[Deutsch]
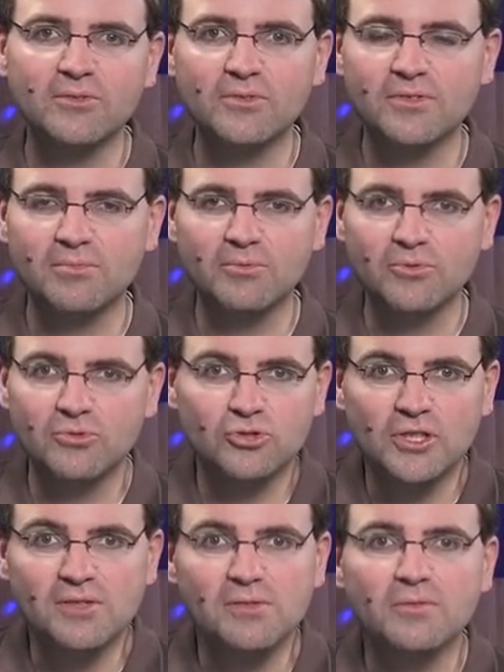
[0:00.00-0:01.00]
Und es wird,
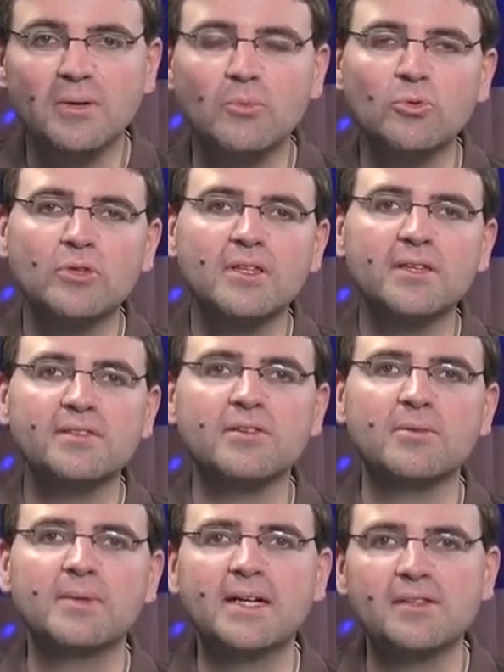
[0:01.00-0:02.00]
steht zu vermuten, dass
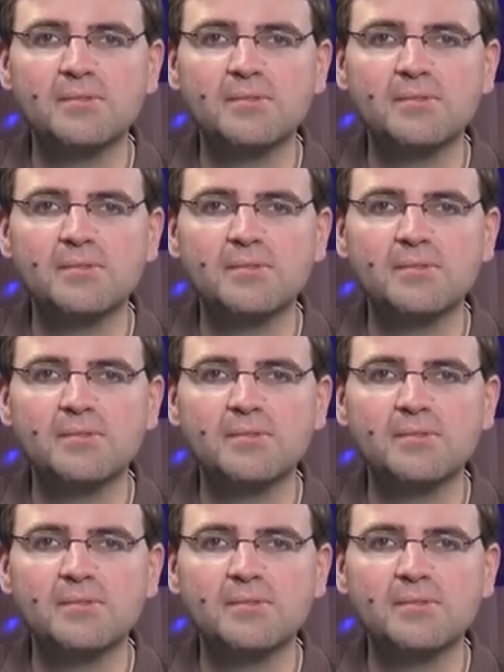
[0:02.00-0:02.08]
auch im Jahr